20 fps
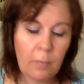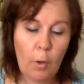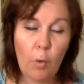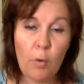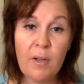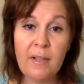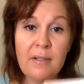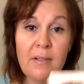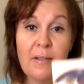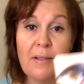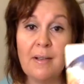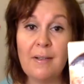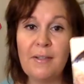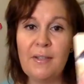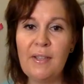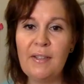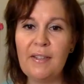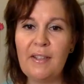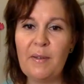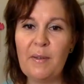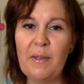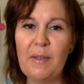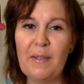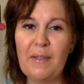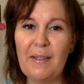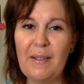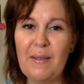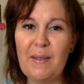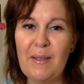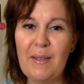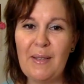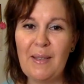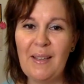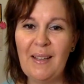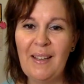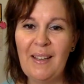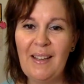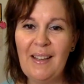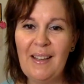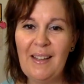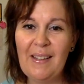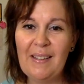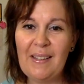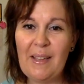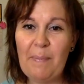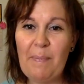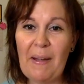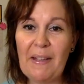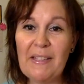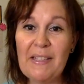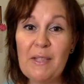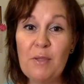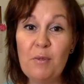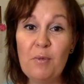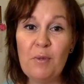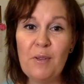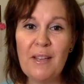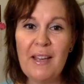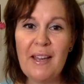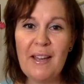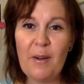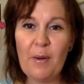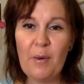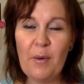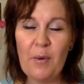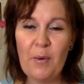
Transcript: Regardez, celle-ci est très particulière